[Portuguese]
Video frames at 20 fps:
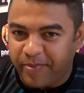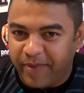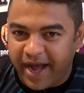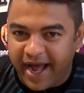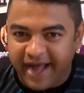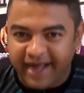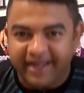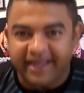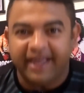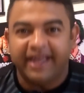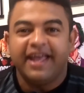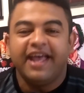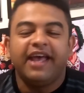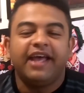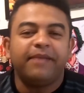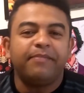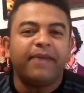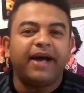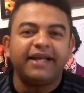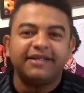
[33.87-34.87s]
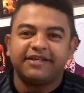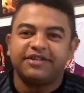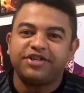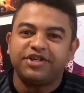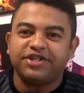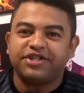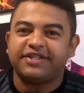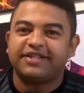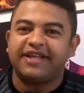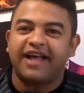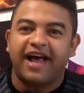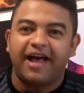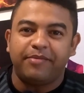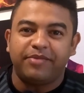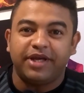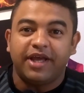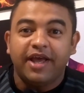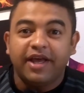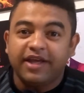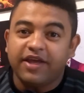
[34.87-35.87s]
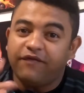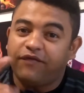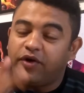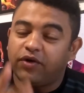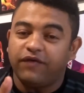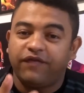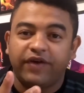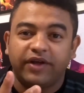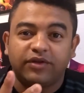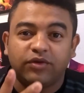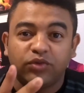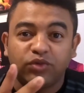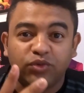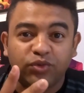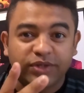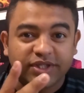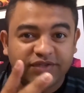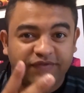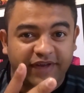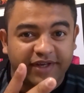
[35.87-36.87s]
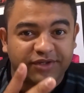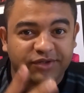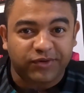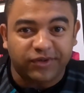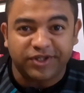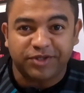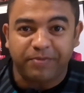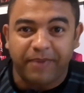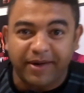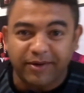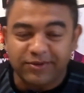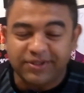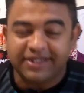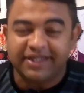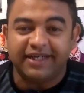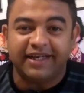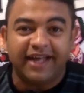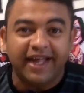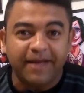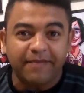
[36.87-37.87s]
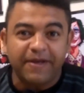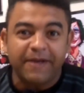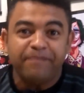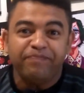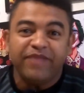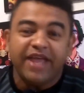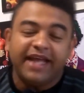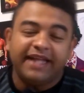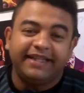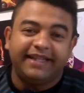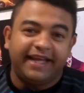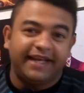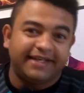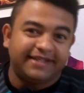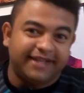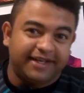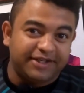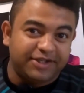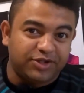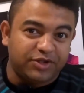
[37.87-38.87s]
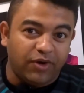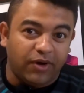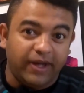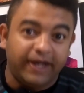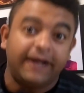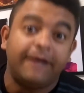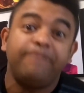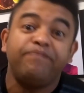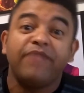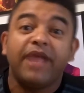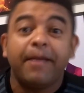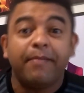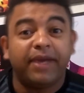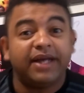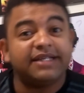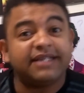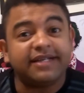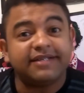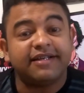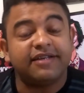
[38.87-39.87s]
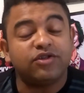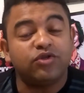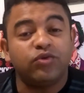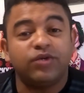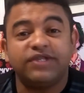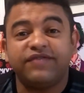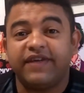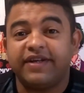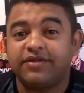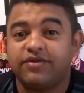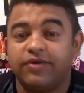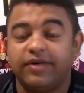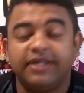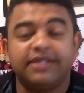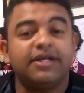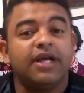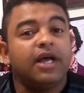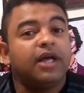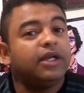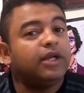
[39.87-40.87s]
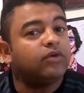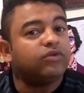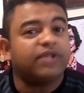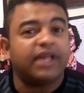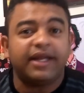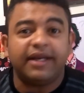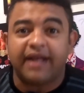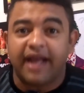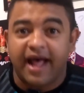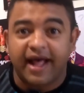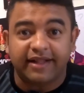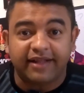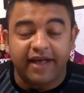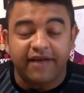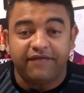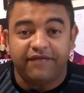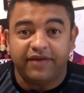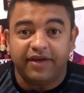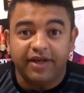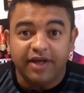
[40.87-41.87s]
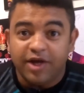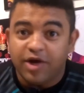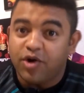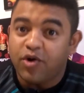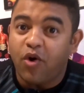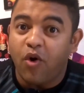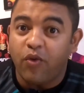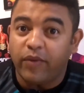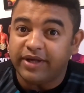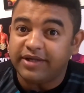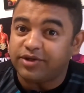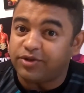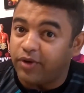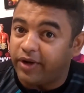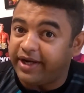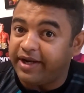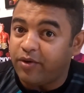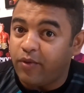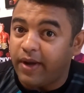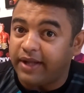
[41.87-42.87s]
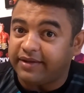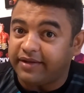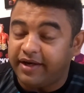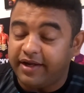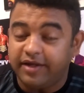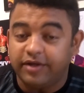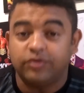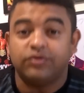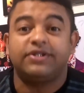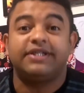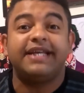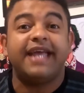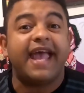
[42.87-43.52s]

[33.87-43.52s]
Parker. Mas a gente sabe que foram feitas duas versões para o cinema dessa história, mas essas duas versões não têm nada a ver com a história em quadrinhos.